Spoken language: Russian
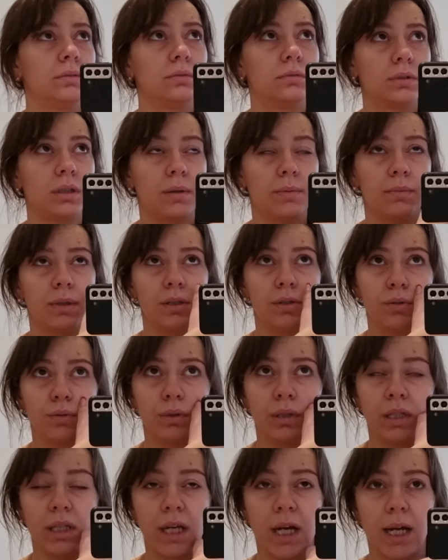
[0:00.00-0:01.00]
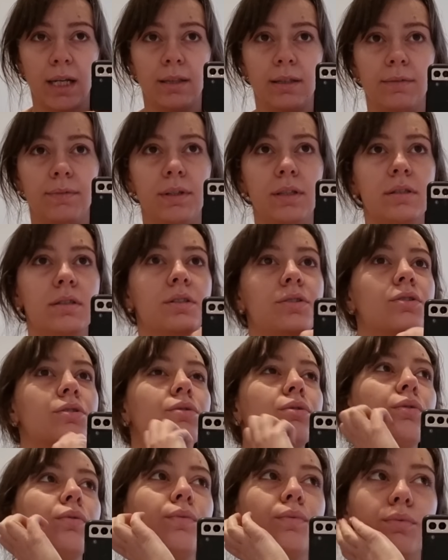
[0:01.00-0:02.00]
нам отсюда ехать до Винницы
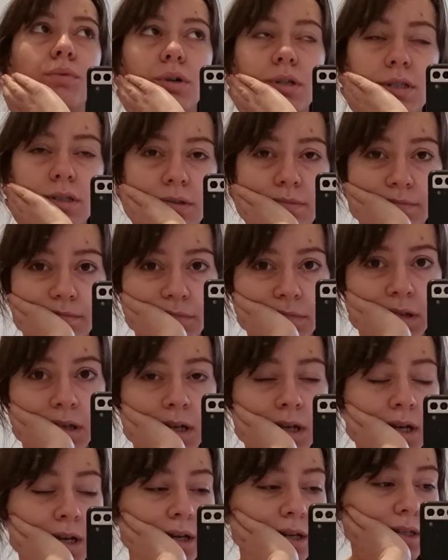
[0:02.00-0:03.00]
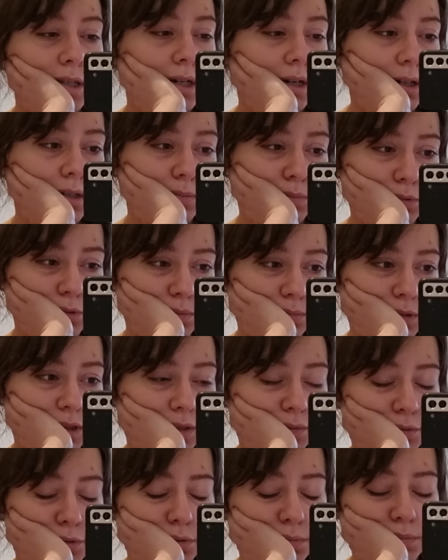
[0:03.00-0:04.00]
часов 8. Ехать будем,
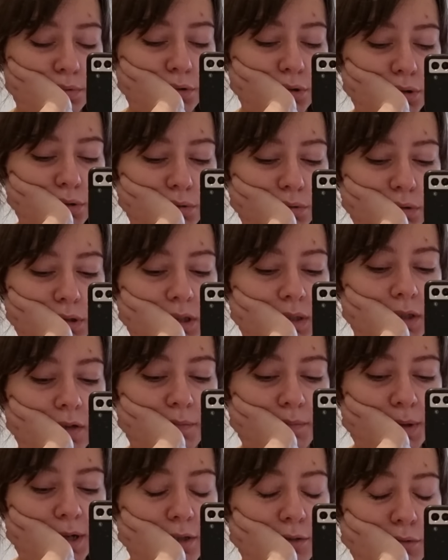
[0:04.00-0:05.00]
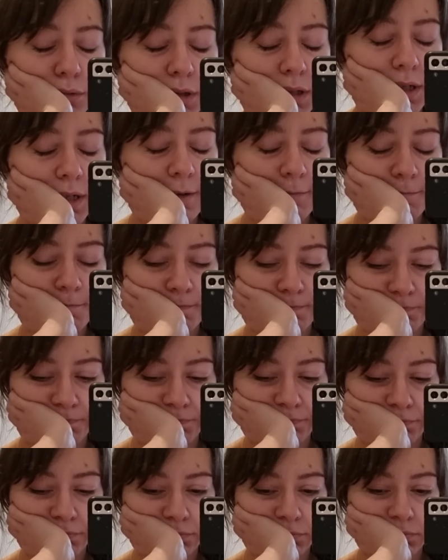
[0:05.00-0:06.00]
да, в субботу, где-то в 5 утра.
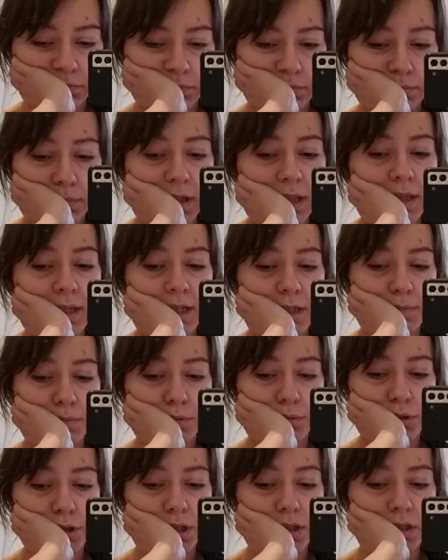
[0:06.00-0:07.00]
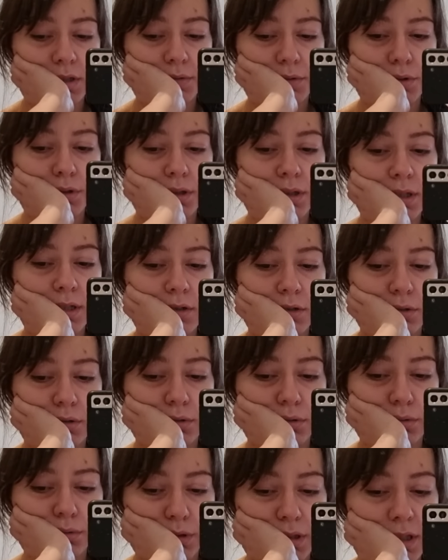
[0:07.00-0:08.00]
Под нас, получается, все
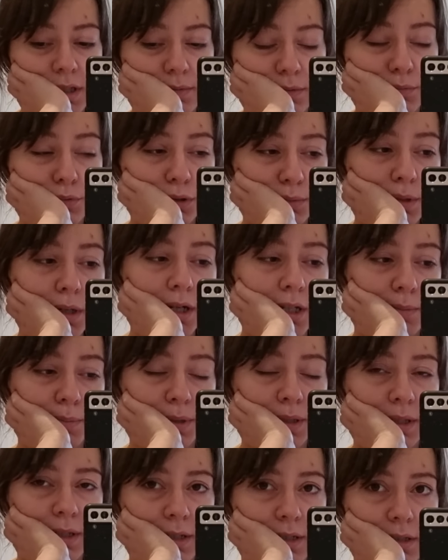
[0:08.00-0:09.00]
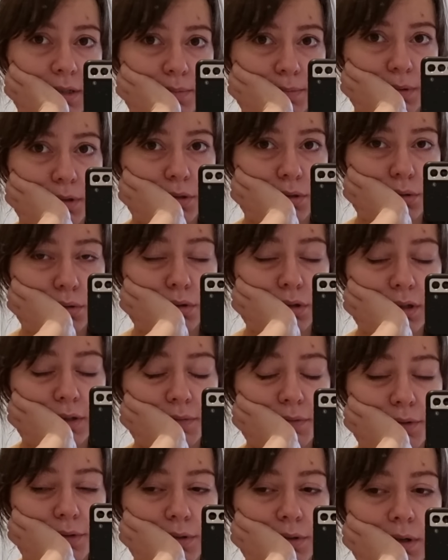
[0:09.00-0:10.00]
сделать. Ну, если мы будем ехать, под нас подстроят
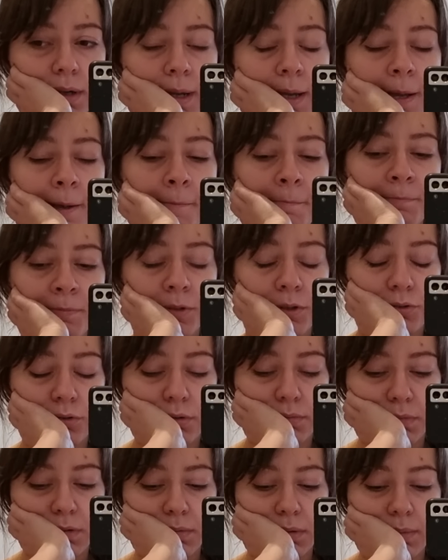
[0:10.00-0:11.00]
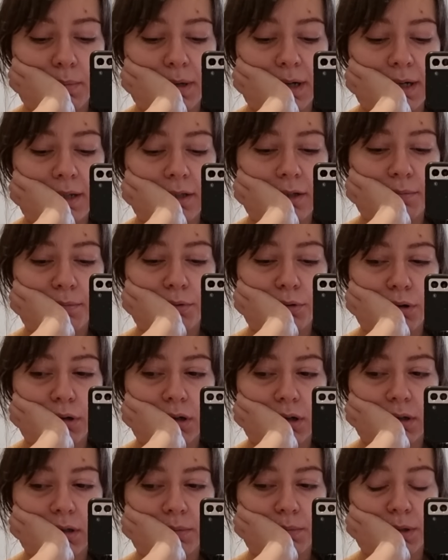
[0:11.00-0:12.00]
все чтобы мы попали на
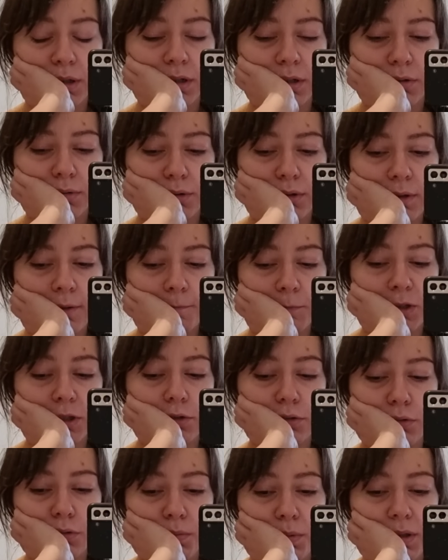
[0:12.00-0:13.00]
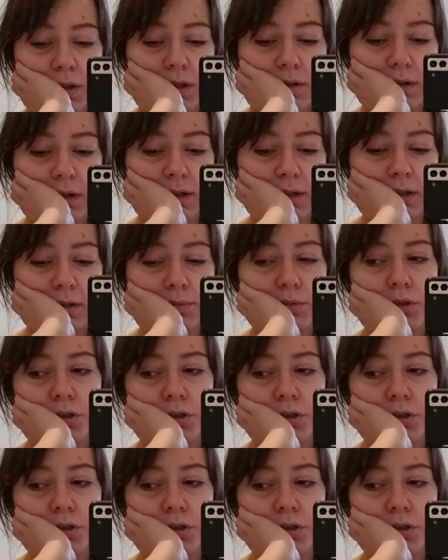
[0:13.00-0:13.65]
похороны, похороним, надо купить, наверное, там